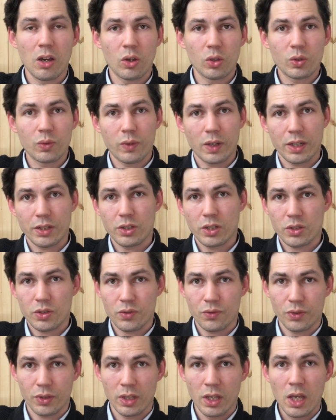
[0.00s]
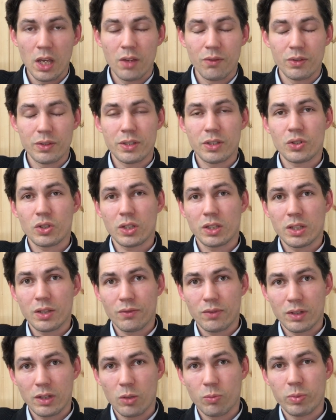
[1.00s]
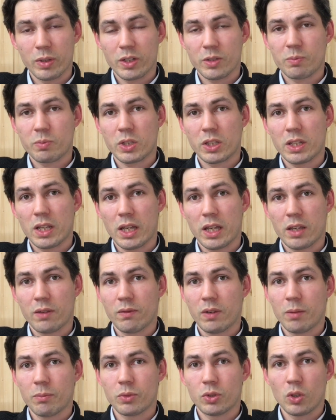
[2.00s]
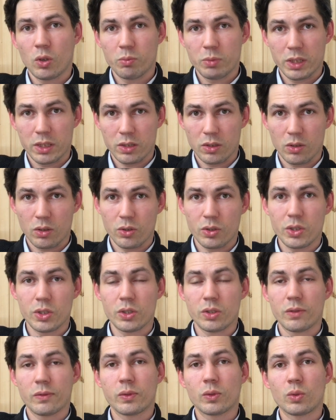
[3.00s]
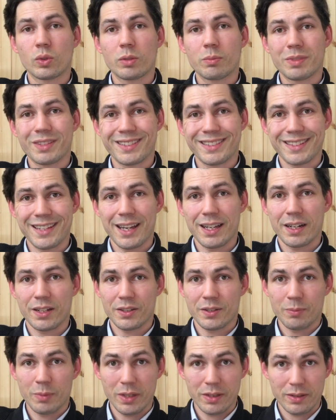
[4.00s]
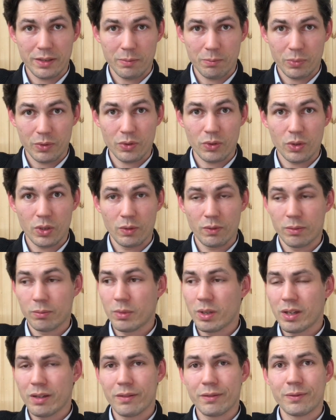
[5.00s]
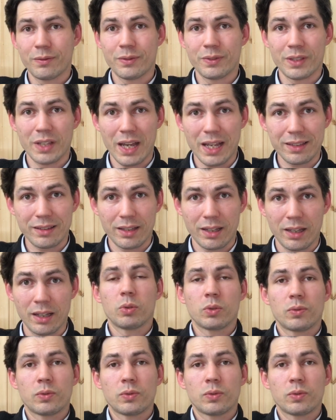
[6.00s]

otwarcia drzwi. Więc jeżeli deweloper sprzedaje Wam dom jednorodzinny, w którym jest garaż z miejscem postojowym wiata,